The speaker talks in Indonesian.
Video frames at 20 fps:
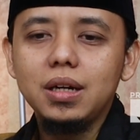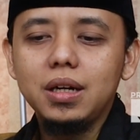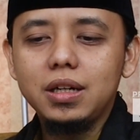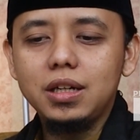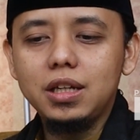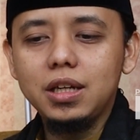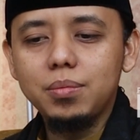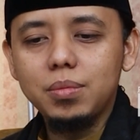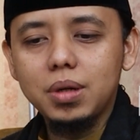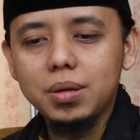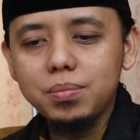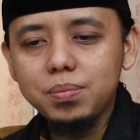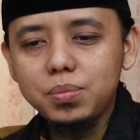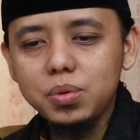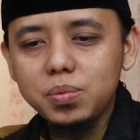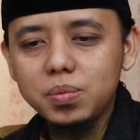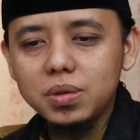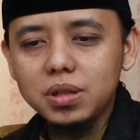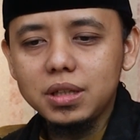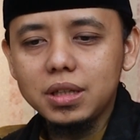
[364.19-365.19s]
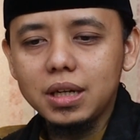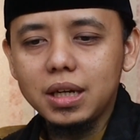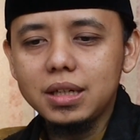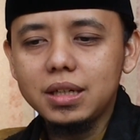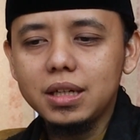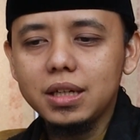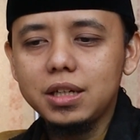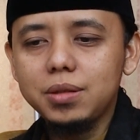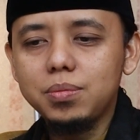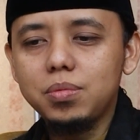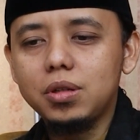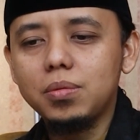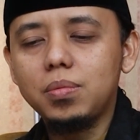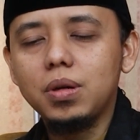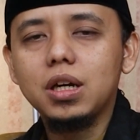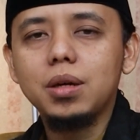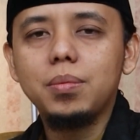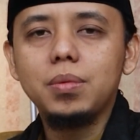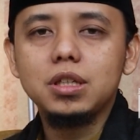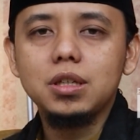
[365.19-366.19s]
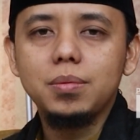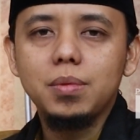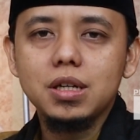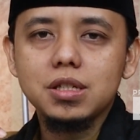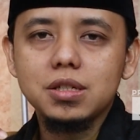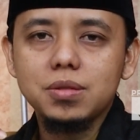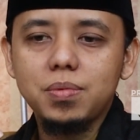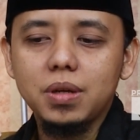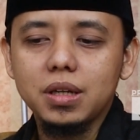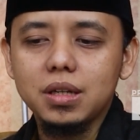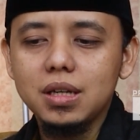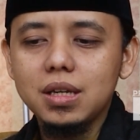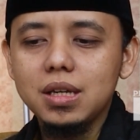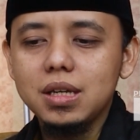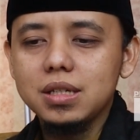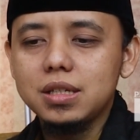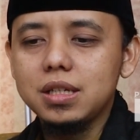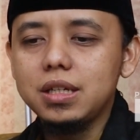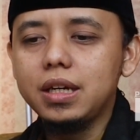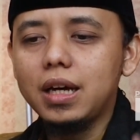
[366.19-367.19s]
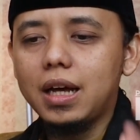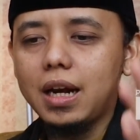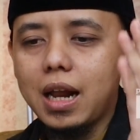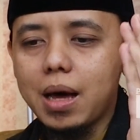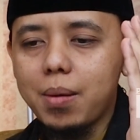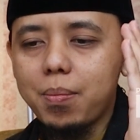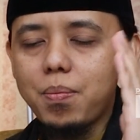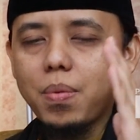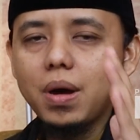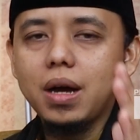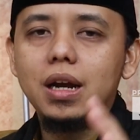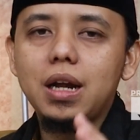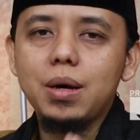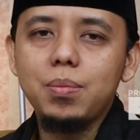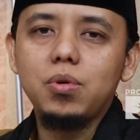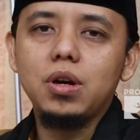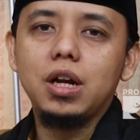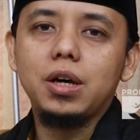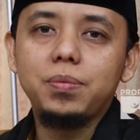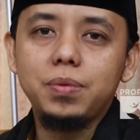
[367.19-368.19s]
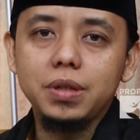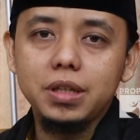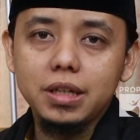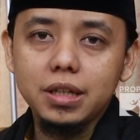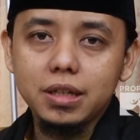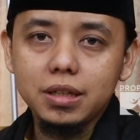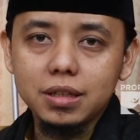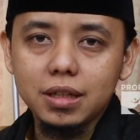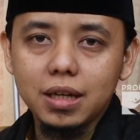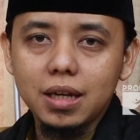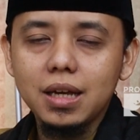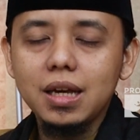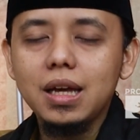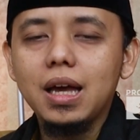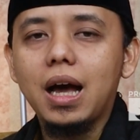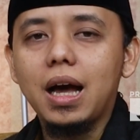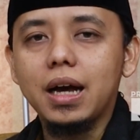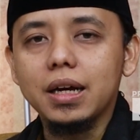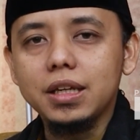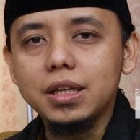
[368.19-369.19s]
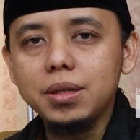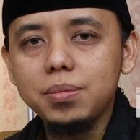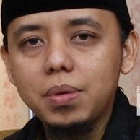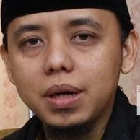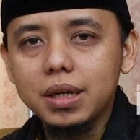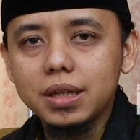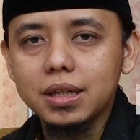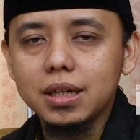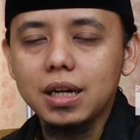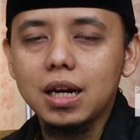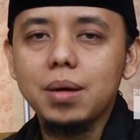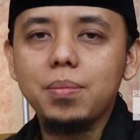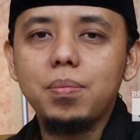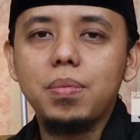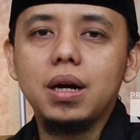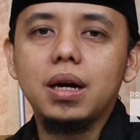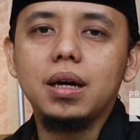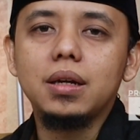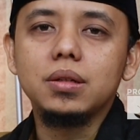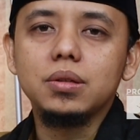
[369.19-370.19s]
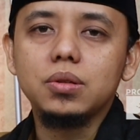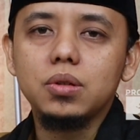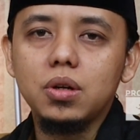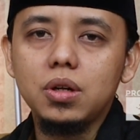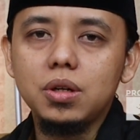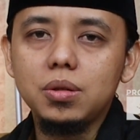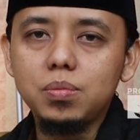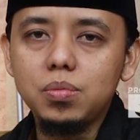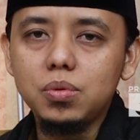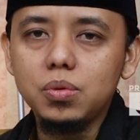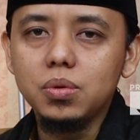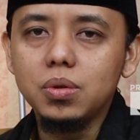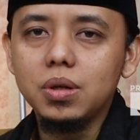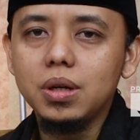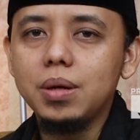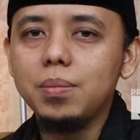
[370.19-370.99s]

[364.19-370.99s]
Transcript: Dia mampu melihat dari berbagai macam aspek. Sehingga lapanglah pola pikirnya akibat kelapangan kolbu.